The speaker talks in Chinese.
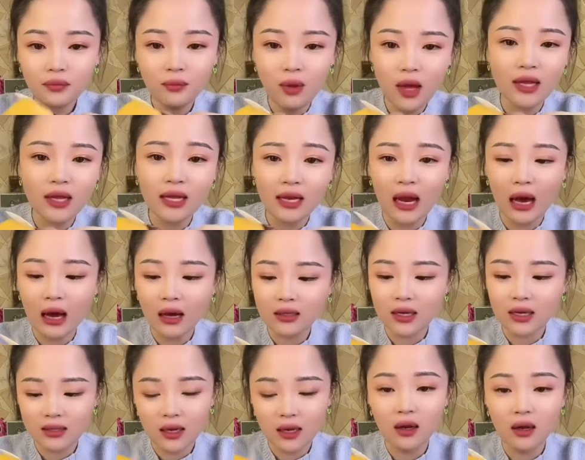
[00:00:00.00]
别提了，
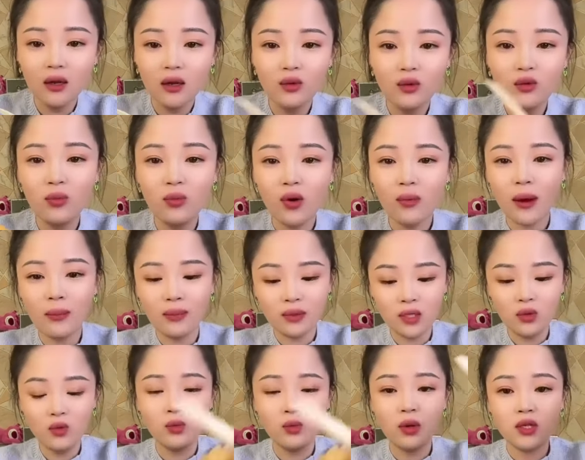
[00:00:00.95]
铁子，录播吗？不
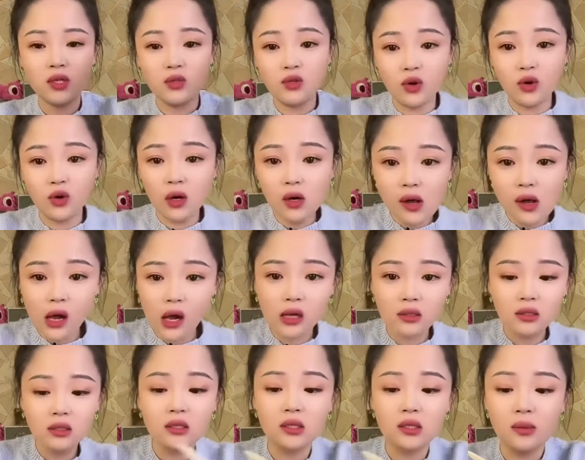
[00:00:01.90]
是录播，小秋
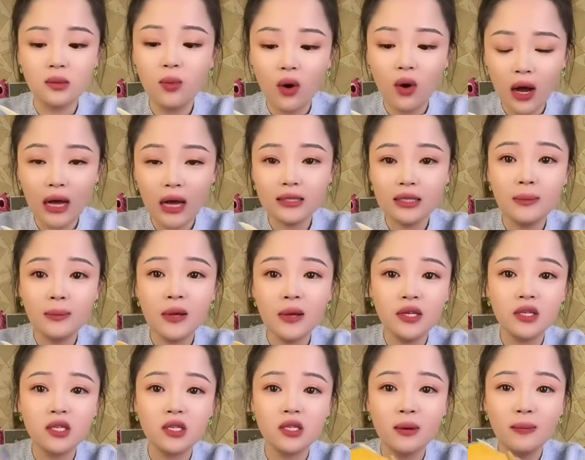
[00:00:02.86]
啊，这是直播哈。现在
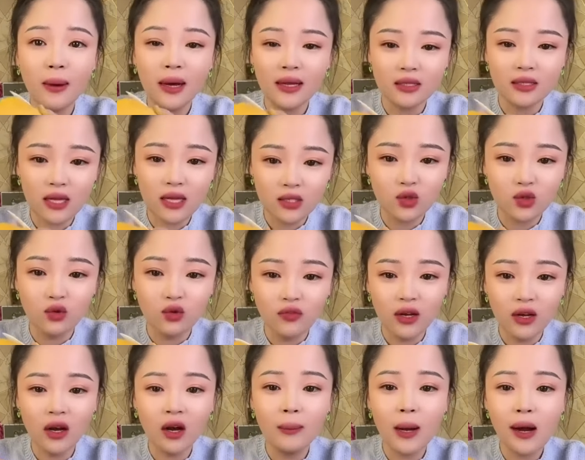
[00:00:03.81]
北京时间八点三十九
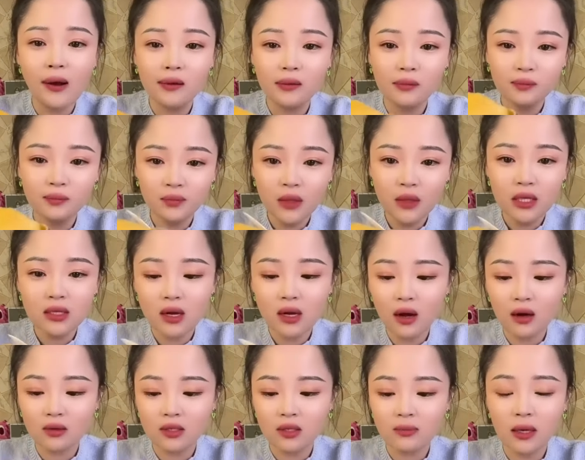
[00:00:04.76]
分，好吗？这个
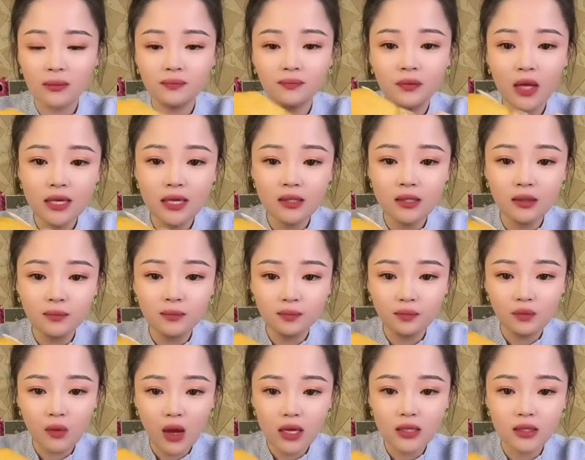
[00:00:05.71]
好吃吗？嗯，还行，
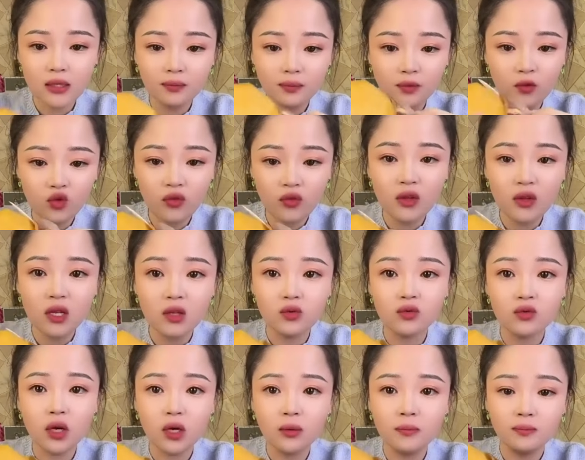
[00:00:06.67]
还行，水分挺
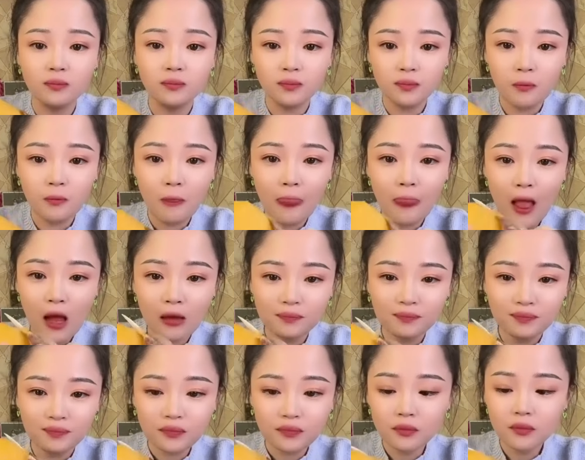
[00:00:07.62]
足的，嗯。
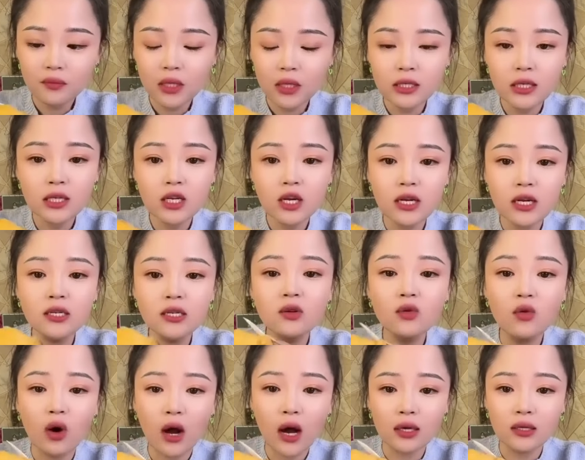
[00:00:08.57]
这个叫人
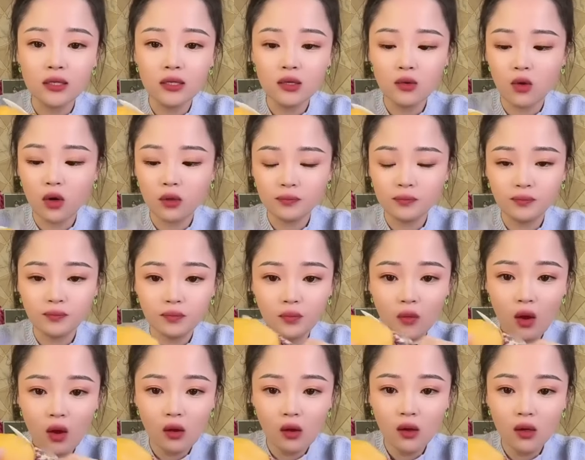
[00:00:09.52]
参果哈，人参果，
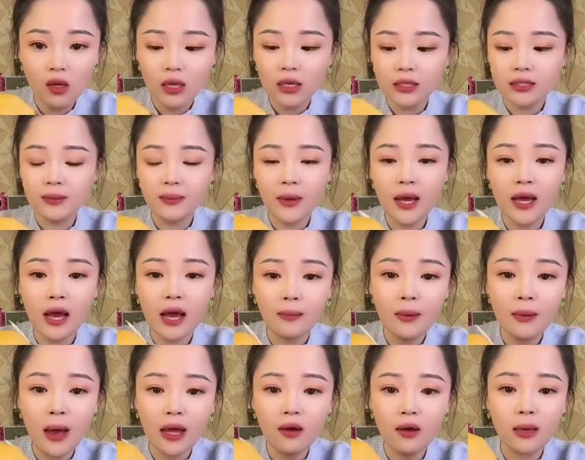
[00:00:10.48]
几片呀？
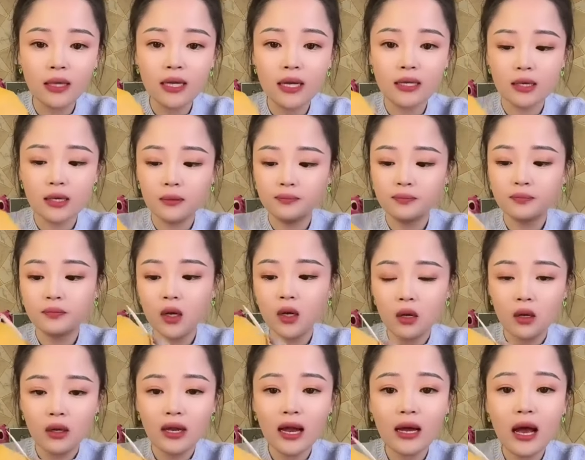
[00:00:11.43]
没拍到吗，铁子？
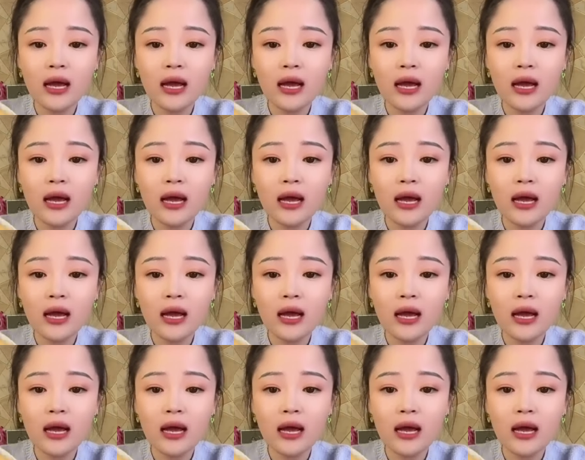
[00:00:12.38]
那